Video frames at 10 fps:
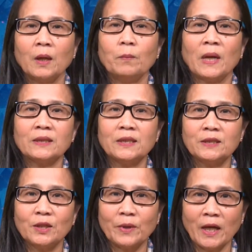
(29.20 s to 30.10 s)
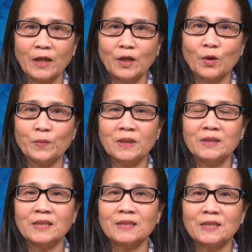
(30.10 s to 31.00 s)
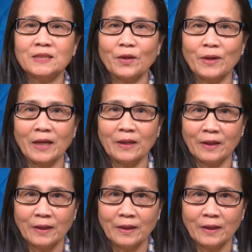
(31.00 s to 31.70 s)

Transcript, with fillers: Bản tin chiều nay gồm những tin chính sau đây.